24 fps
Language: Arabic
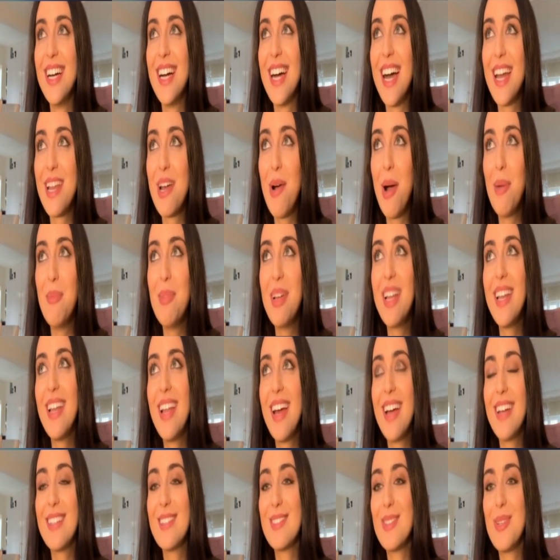انا وعم اقول
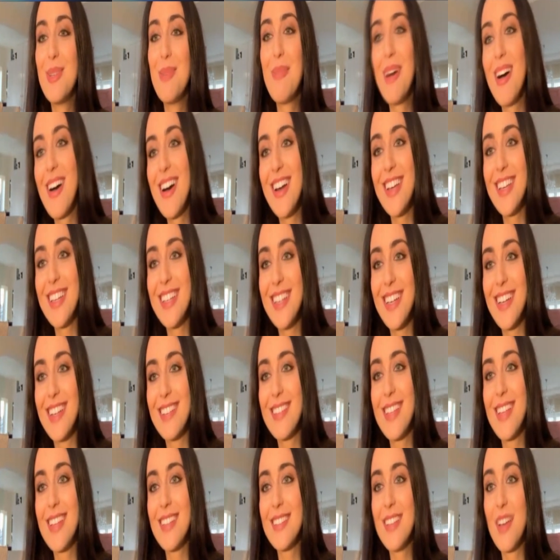لها انه باي يا
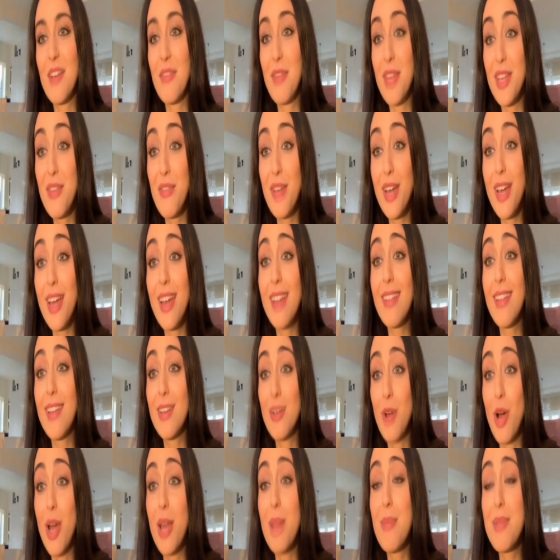تيتا فهي فكرت
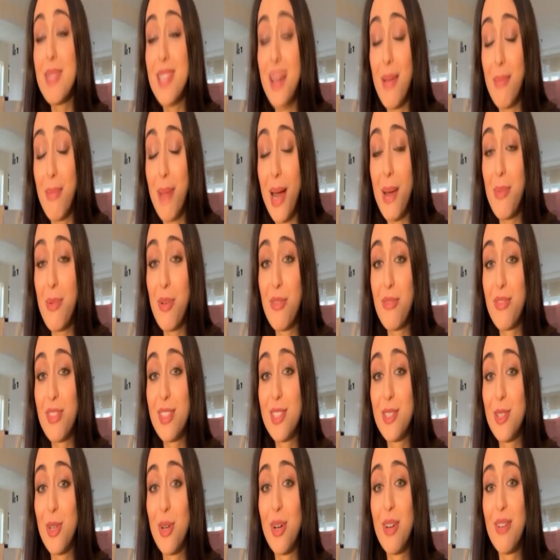انه انا بس عم بعمل
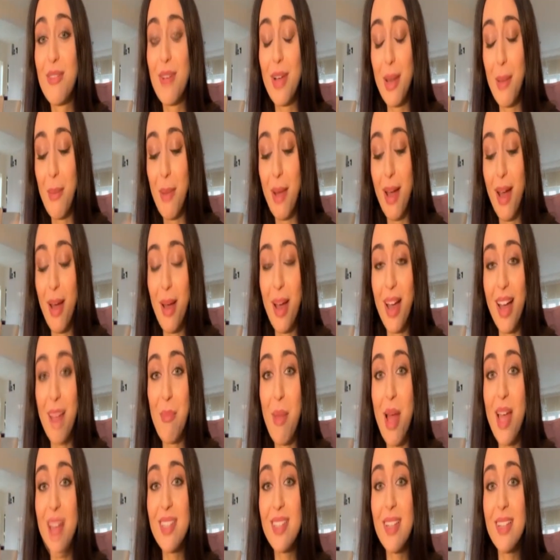فيديو فلما
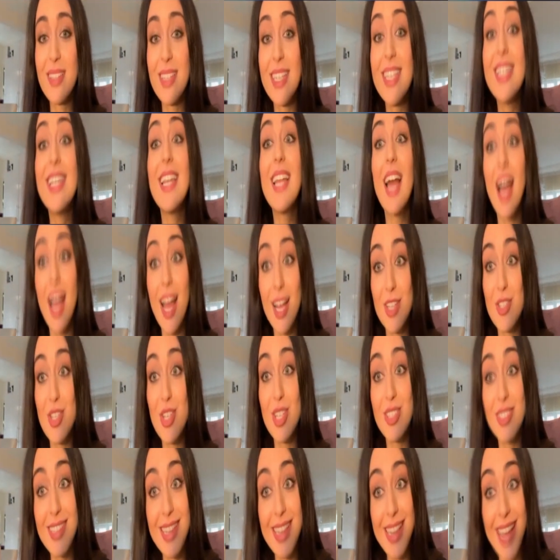لما هيدا تقول لي لا عن جد
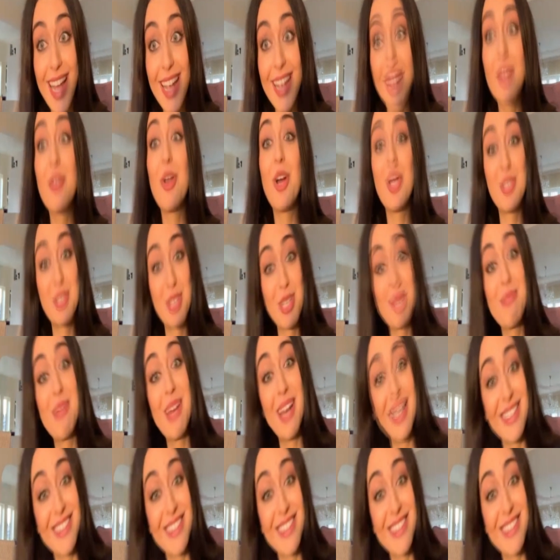اطلعي انه عن جد ما رح